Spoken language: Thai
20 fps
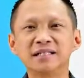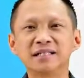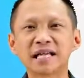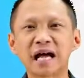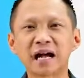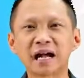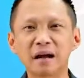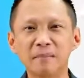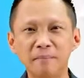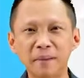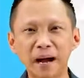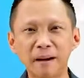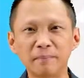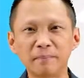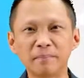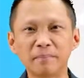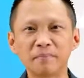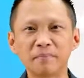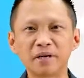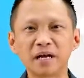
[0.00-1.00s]
สักบับ
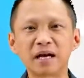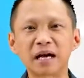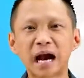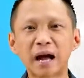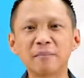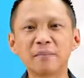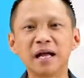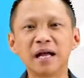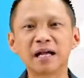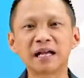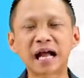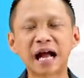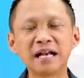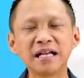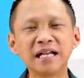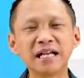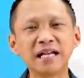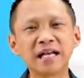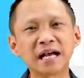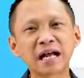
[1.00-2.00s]
นะครับการ
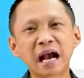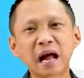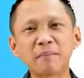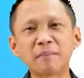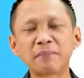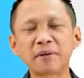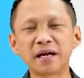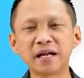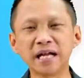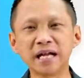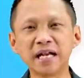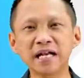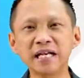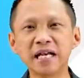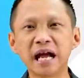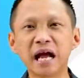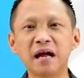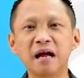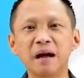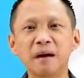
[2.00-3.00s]
นี้นะครับพระอิน
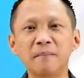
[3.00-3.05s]
เนี่ย